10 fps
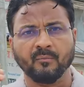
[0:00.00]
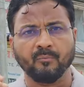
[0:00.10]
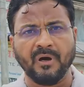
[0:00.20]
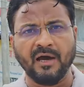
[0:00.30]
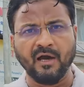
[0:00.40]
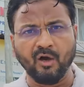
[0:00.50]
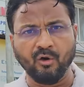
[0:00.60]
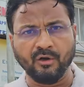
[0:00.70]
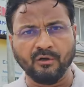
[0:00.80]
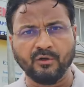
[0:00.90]
मां
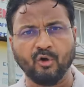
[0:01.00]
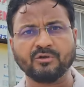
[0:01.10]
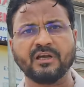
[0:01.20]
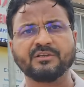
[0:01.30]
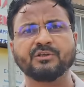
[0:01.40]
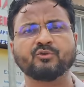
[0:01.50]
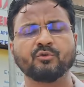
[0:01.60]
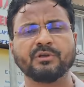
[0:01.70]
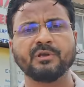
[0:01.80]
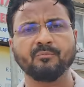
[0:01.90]
और नवजात शिशु
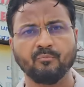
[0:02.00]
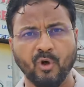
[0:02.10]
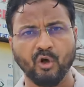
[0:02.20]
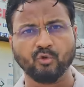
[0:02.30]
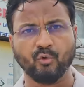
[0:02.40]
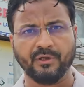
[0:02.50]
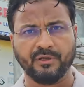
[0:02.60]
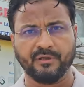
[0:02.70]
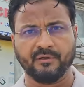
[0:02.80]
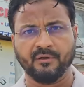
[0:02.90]
की मौत हो गई
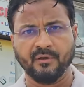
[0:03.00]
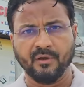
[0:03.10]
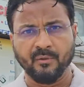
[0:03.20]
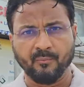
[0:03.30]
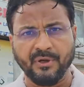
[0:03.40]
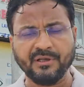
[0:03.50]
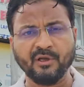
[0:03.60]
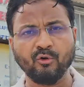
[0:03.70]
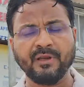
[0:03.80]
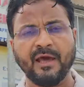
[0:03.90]
है
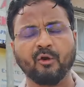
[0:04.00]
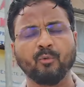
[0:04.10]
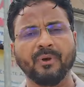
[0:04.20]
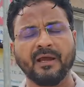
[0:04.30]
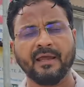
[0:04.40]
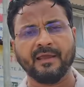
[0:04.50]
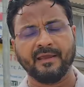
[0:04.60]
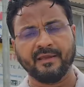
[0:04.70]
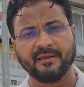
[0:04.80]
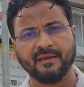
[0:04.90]
परिजनों ने आरोप लगाया
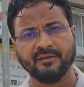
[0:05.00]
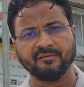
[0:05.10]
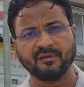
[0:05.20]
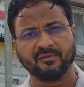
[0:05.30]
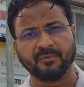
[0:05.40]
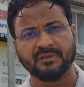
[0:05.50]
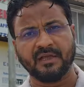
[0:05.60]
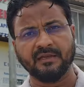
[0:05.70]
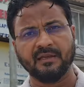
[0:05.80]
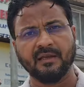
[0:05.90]
है कि इस
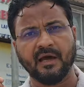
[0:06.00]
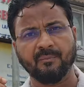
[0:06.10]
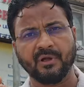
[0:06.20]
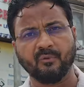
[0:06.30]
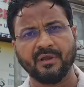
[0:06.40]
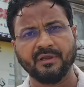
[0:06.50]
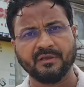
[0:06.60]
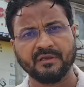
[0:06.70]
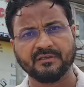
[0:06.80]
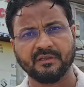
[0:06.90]
अस्पताल के लापरवाही
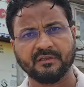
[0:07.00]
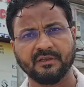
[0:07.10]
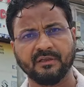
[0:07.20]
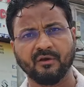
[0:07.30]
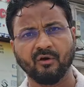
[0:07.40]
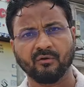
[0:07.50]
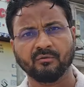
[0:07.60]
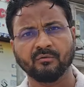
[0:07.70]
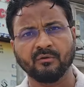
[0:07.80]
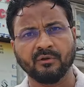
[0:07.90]
के चलते
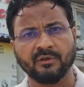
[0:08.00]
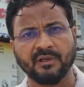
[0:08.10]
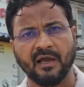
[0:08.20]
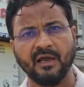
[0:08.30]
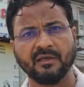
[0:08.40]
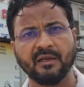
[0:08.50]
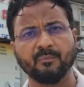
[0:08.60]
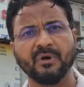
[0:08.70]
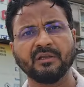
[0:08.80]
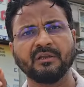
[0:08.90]
और यहाँ के
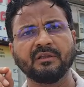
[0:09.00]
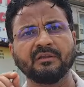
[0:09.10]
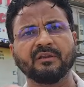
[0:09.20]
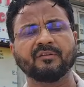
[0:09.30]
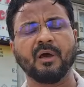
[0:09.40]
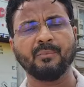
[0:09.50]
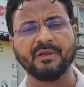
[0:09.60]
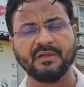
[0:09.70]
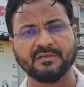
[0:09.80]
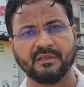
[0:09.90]
बद इंतजामी
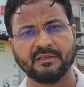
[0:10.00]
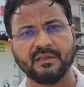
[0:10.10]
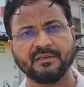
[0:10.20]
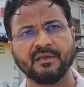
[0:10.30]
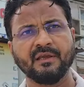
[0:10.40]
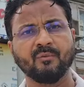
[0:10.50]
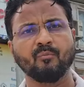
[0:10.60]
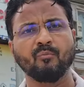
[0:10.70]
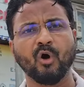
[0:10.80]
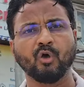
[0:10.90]
के चलते ये
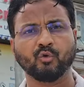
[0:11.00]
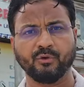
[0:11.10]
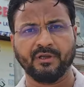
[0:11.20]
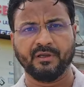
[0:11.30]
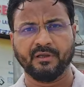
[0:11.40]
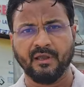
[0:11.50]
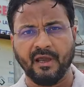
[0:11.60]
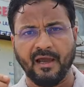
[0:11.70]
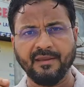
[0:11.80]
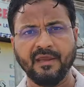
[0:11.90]
मौत हुई है
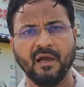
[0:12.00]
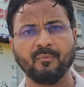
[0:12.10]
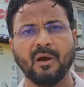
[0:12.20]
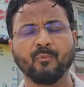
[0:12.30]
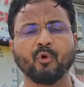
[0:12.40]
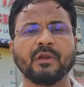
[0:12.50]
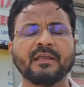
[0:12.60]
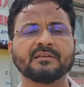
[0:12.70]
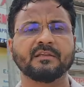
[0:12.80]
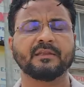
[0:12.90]
आइए हम आपको
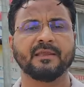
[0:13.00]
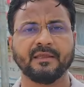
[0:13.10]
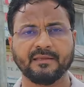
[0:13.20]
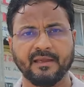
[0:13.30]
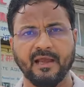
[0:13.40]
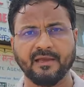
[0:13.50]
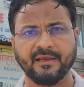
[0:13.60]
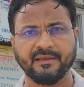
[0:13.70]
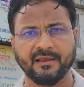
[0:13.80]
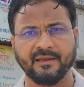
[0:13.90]
ले चलते हैं क्या
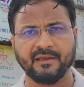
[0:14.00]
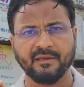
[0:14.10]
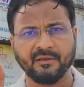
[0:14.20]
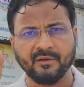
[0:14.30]
कहना है